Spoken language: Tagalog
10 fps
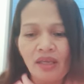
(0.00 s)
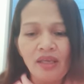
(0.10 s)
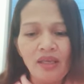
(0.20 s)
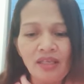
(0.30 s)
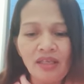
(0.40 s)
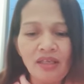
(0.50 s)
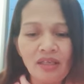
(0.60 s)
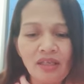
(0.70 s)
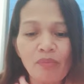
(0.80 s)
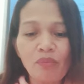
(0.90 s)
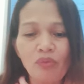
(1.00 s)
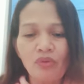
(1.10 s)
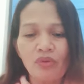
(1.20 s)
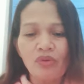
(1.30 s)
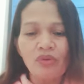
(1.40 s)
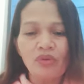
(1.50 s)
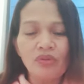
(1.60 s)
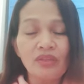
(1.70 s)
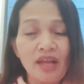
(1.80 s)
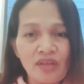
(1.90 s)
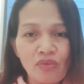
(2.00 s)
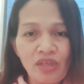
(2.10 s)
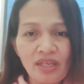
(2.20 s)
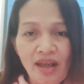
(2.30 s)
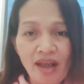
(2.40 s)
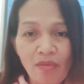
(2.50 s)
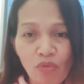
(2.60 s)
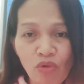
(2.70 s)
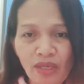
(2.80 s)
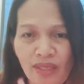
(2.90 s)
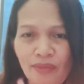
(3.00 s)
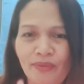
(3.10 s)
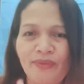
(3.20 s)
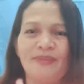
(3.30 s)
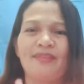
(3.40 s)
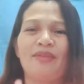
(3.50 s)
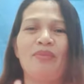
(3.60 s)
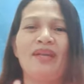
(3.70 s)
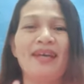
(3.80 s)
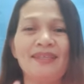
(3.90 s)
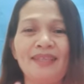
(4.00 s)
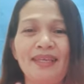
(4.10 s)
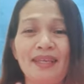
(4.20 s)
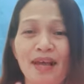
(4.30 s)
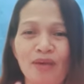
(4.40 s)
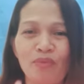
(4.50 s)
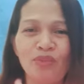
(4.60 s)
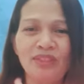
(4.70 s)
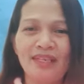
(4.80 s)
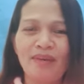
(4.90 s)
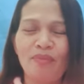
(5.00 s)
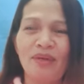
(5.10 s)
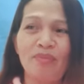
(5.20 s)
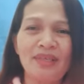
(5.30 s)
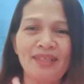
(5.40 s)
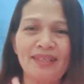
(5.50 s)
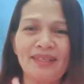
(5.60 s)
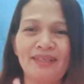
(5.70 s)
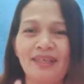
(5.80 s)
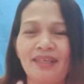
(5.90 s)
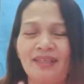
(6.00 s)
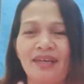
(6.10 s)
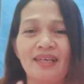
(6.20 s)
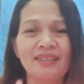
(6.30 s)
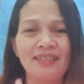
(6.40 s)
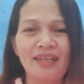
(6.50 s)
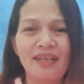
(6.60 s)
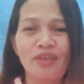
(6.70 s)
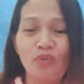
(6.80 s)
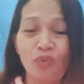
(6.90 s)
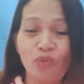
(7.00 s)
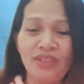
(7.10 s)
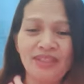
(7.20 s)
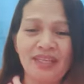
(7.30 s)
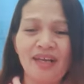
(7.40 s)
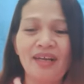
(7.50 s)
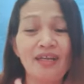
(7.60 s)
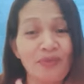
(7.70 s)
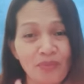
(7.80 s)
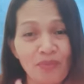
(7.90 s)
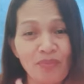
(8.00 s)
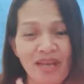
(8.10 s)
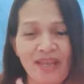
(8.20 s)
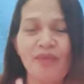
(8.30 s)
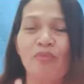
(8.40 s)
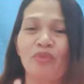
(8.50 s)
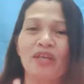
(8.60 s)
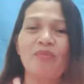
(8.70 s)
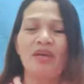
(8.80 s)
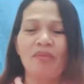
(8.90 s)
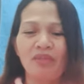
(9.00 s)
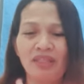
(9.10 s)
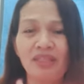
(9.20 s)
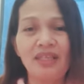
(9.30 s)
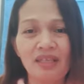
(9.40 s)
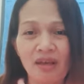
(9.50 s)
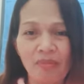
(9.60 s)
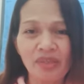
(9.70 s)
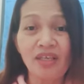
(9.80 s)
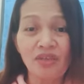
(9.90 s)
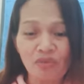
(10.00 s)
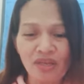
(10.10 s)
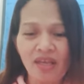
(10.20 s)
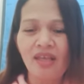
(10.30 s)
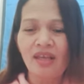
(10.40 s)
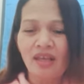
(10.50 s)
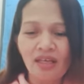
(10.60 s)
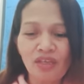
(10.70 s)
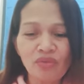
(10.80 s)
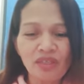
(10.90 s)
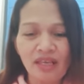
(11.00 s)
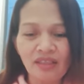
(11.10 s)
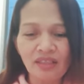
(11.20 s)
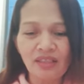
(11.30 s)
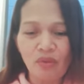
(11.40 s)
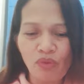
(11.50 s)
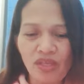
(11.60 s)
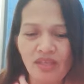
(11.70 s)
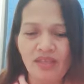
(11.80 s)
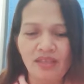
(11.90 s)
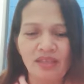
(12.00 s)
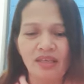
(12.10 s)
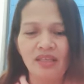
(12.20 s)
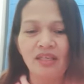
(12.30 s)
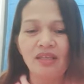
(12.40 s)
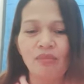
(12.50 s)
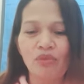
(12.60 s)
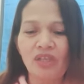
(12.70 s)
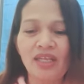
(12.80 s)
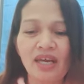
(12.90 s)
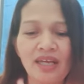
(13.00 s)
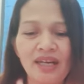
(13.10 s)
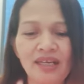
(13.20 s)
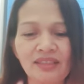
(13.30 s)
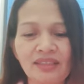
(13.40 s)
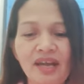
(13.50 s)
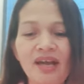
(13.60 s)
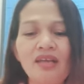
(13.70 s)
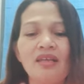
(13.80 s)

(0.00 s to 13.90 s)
hindi na po tayo hinahabol ngayon. Di ba? Dati hinahabol sila. Pag nag nangangaral sila, hinuhuli sila. Ngayon, malaya po tayo mga kapatid. Kaya dapat ngayon na, ngayon na natin gawin. Yan. Hindi po tayo nakaranas ng